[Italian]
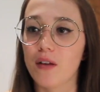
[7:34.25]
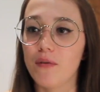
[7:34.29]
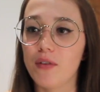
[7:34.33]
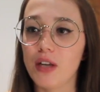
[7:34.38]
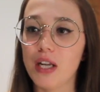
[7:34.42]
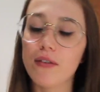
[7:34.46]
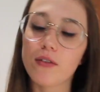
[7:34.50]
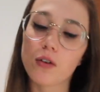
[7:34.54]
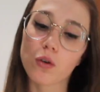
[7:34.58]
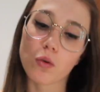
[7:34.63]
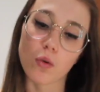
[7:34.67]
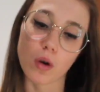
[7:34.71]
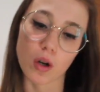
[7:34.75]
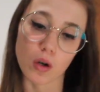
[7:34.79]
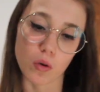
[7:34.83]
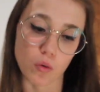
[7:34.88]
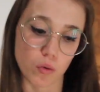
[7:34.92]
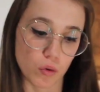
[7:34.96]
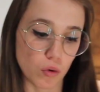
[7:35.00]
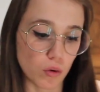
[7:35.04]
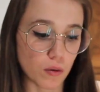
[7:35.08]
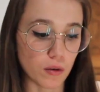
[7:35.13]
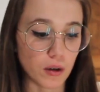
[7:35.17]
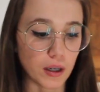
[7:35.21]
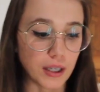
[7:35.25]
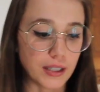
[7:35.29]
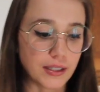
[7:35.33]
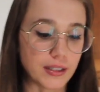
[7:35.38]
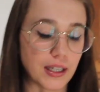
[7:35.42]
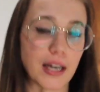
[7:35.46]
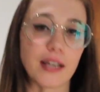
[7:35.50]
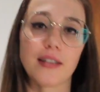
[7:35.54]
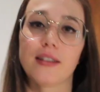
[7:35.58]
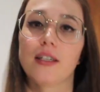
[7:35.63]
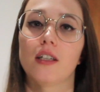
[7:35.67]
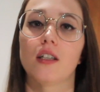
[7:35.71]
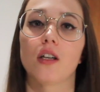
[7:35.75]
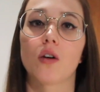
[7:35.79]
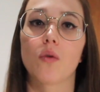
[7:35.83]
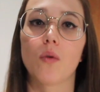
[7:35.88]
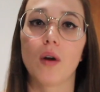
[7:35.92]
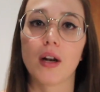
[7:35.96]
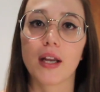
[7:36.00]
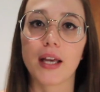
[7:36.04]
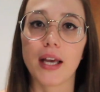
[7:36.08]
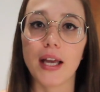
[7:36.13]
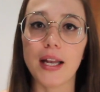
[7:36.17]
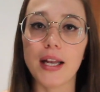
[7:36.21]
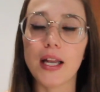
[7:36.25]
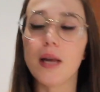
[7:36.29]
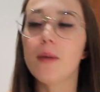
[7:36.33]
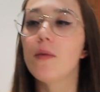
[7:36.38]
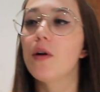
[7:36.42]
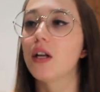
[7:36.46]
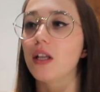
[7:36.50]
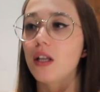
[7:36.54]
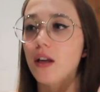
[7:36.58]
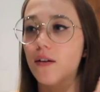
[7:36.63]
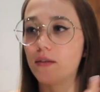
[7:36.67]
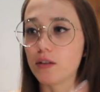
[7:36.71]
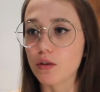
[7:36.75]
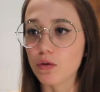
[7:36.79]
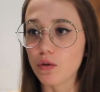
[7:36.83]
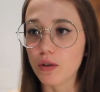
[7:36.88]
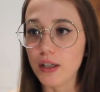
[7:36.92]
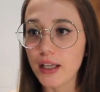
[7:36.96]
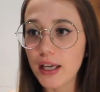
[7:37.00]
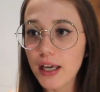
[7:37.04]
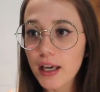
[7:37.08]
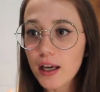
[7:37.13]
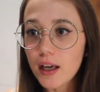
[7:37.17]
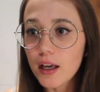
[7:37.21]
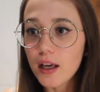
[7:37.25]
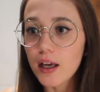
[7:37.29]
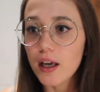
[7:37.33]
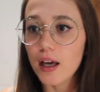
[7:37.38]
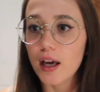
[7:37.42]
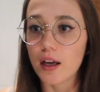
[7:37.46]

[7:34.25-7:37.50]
vedevano qualcuno interessato a qualche libro andavano lì,